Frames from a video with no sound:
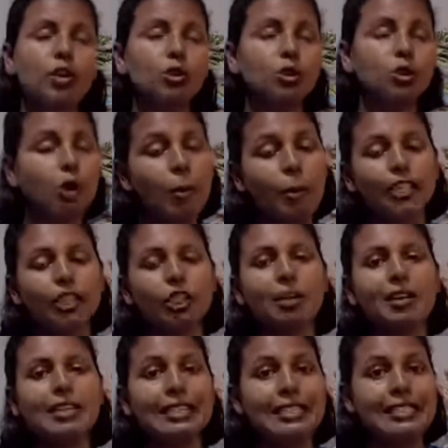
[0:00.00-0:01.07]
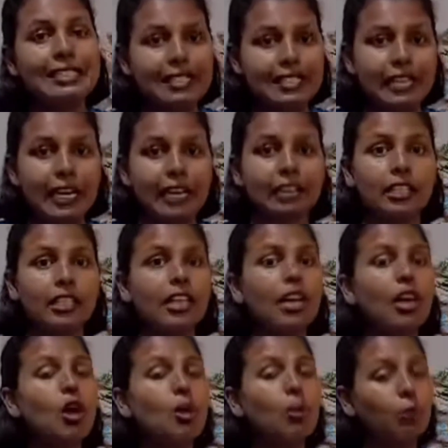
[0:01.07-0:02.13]
সবাই সবার নিজ নিজ জায়গা থেকে
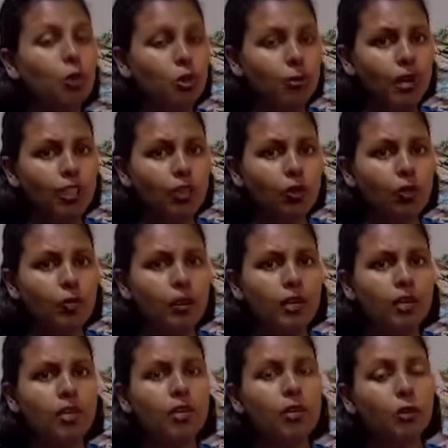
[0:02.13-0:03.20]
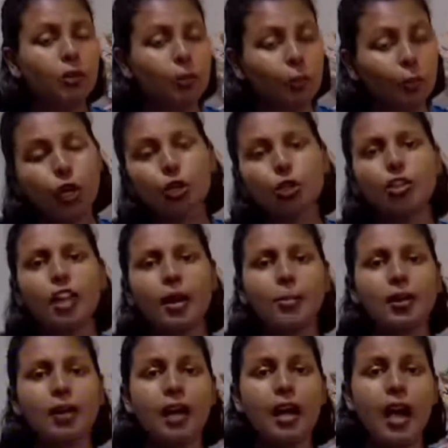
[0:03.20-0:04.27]
প্রতিবাদ করবেন প্রয়োজনে
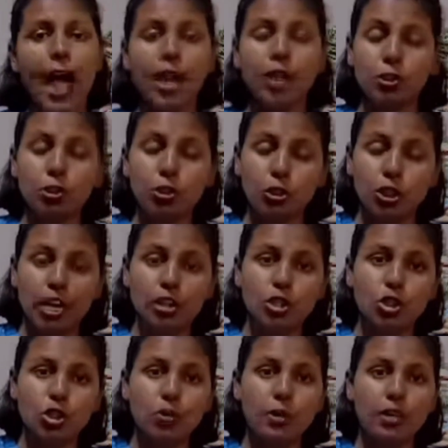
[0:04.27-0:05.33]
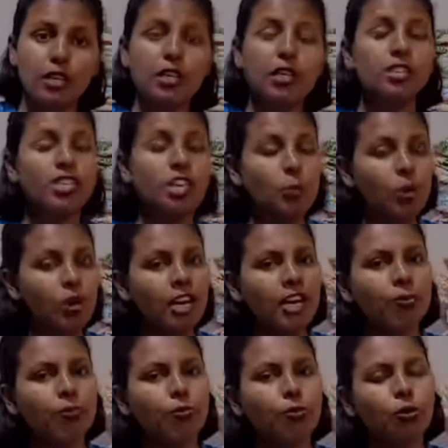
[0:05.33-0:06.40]
আপনারা আইনগত সাহায্য নেবেন ট্রিপল নাইনে
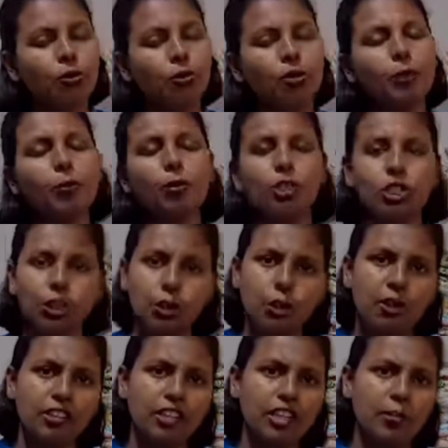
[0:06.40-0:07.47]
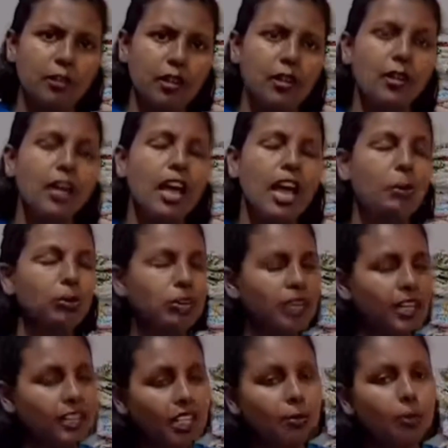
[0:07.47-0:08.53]
ফোন করে পুলিশ সহায়তা নেবেন এবং
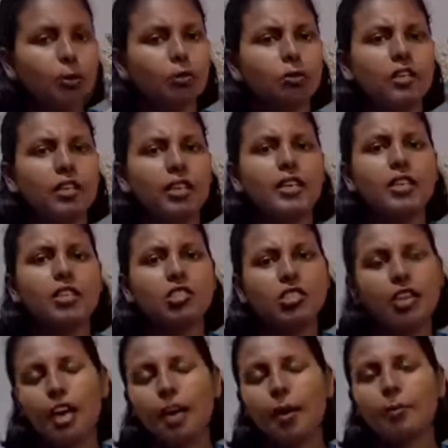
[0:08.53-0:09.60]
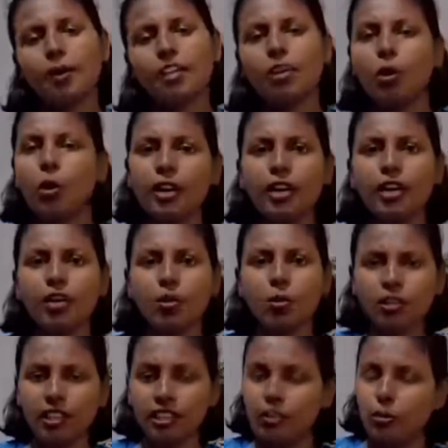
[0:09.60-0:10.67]
তাদের বিরুদ্ধে যারা আপনাকে হয়রানি করে
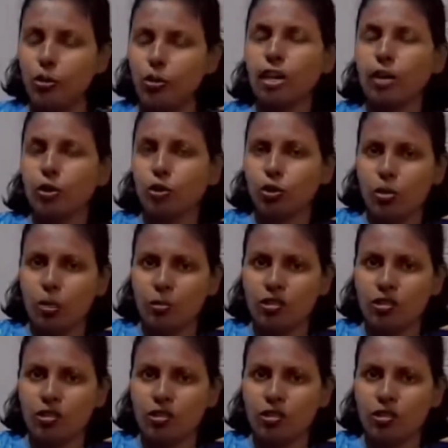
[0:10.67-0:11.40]
তাদের বিরুদ্ধে আইনগত ব্যবস্থা